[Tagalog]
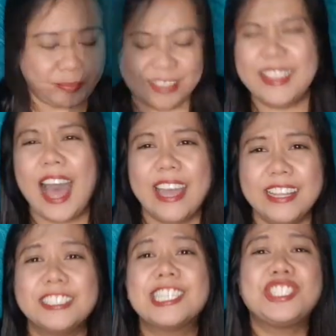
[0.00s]

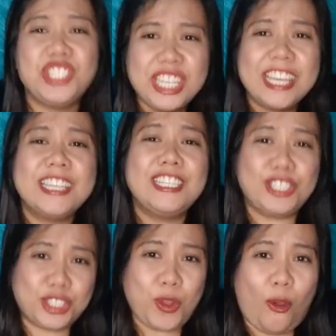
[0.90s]
Dahil sa Chicken
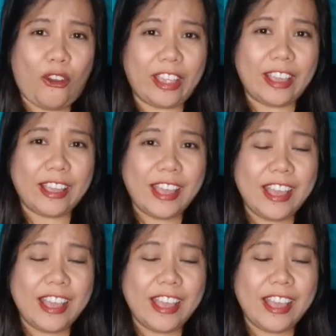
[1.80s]
Joy,